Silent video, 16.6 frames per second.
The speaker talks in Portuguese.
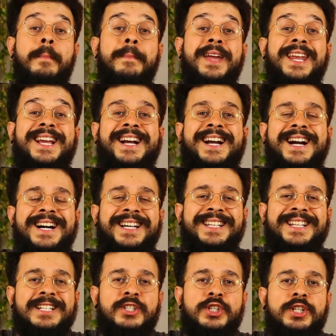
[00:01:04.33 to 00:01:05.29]

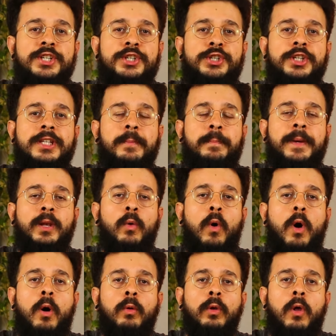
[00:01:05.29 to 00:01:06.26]
americana dirigida
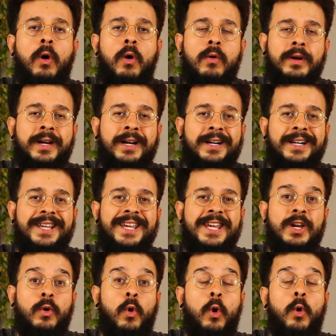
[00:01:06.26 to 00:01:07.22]
pelo Al Logger
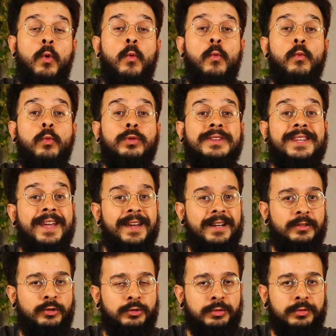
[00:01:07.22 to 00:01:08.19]
e com o
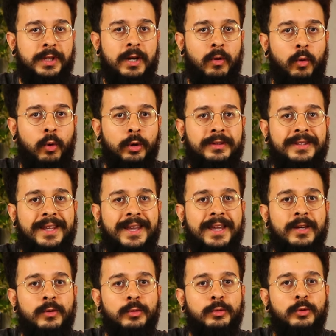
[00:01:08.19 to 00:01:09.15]
texto, né, o
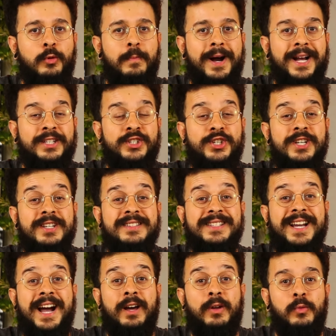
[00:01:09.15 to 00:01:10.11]
roteiro do Matias
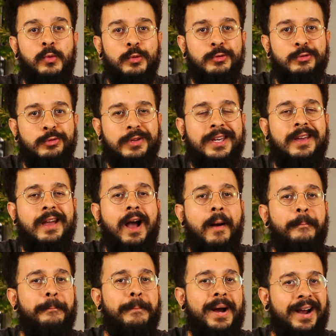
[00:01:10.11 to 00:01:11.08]
Caruso, que
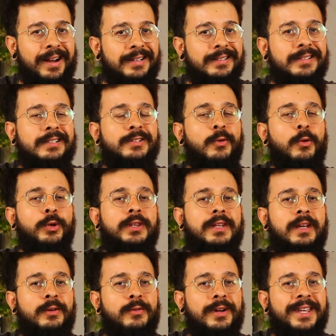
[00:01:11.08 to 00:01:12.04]
rapaz, esse
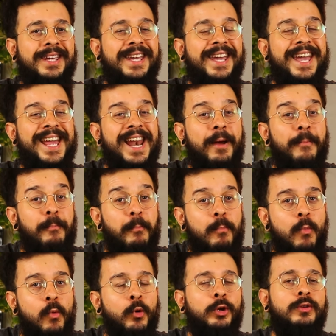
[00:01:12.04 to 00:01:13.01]
roteiro aqui, ele é
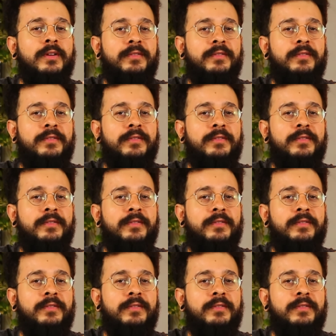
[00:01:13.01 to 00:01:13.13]
muito